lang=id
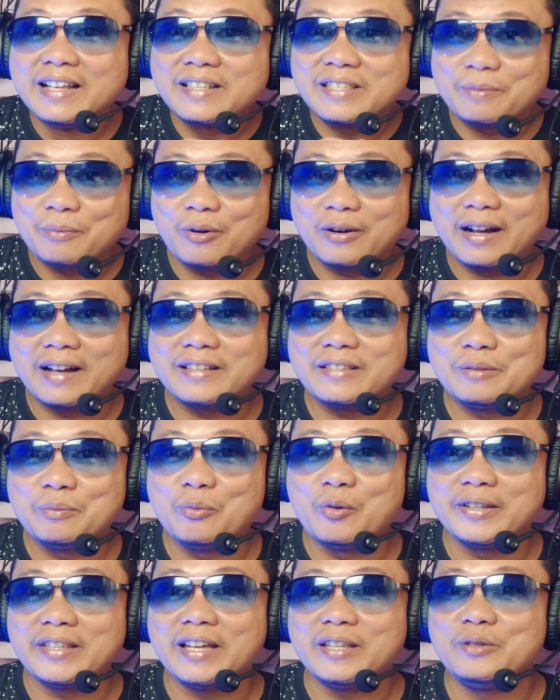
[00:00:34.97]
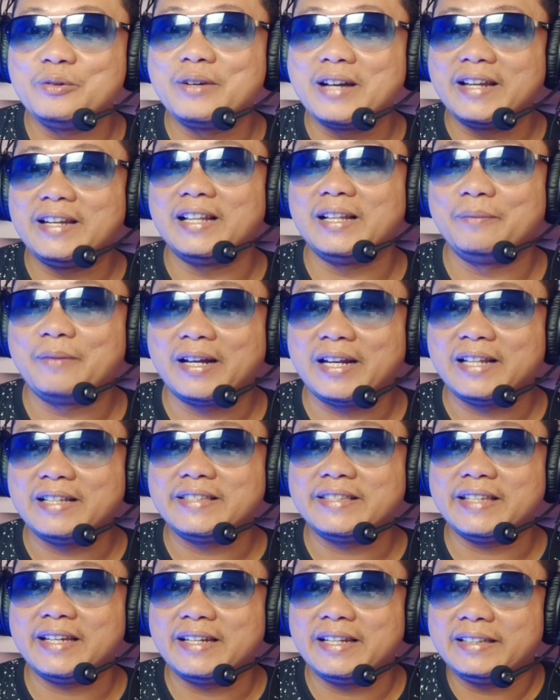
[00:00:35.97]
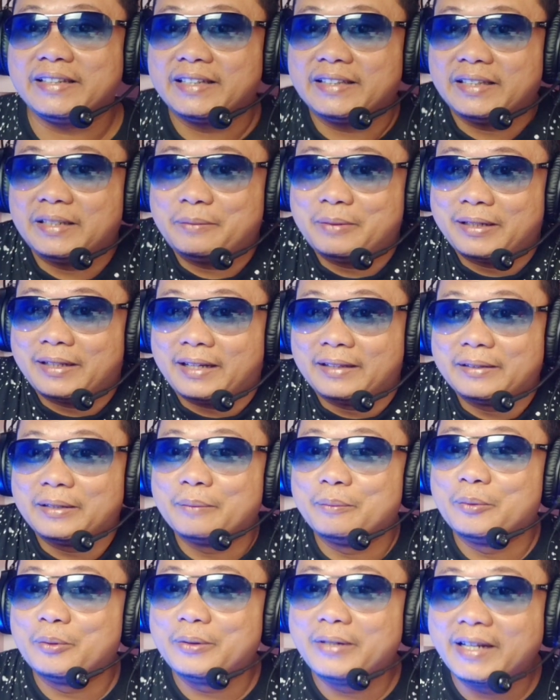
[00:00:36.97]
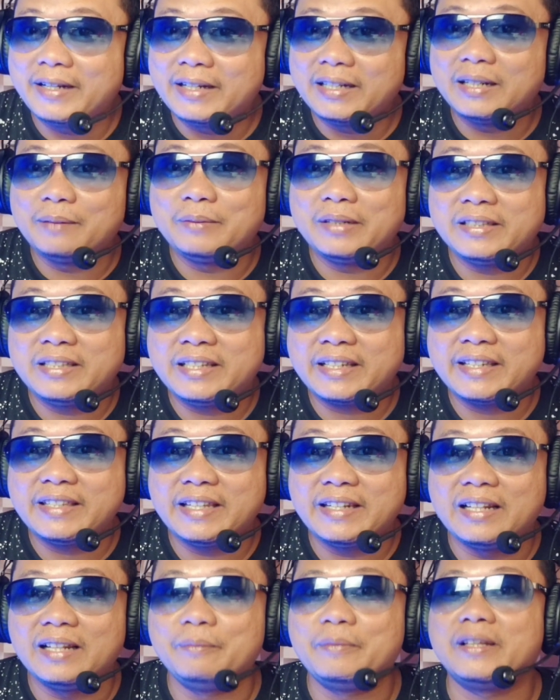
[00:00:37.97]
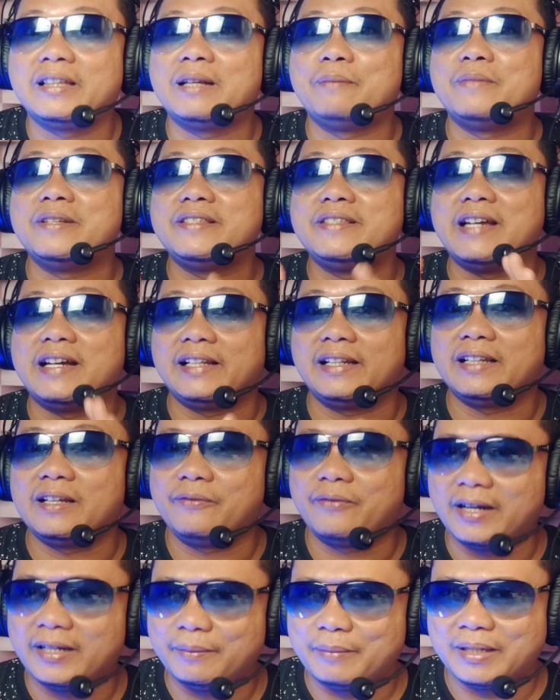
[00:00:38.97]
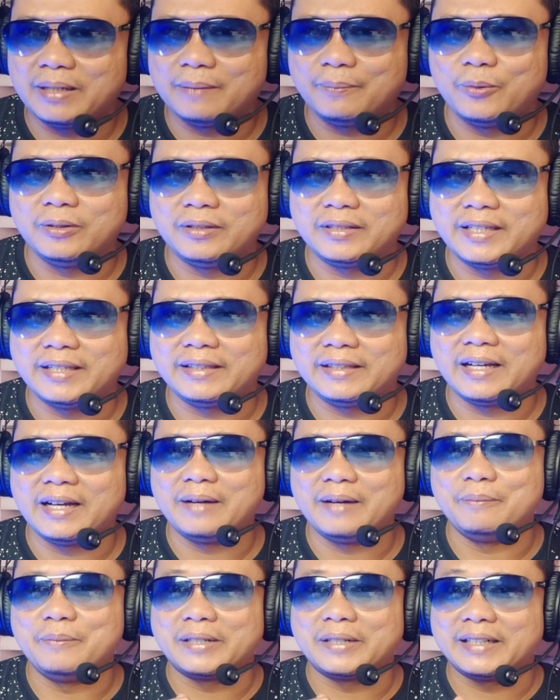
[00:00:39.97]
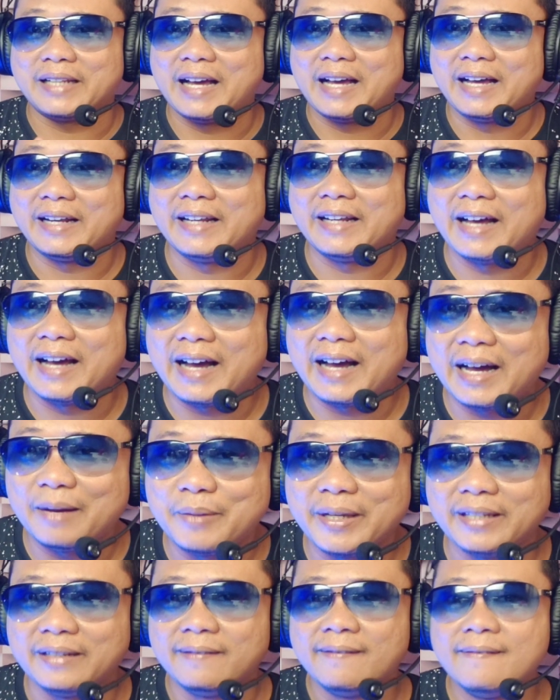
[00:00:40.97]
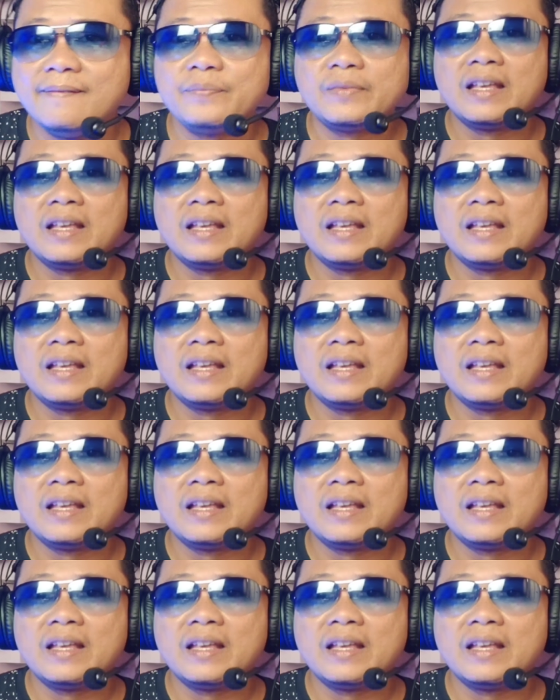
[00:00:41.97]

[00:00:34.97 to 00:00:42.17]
Semoga semuanya juga dalam keadaan sehat dan kita diberikan kemudahan dalam rezekinya dalam kita mencari nafkah dimanapun kita berada. Amin.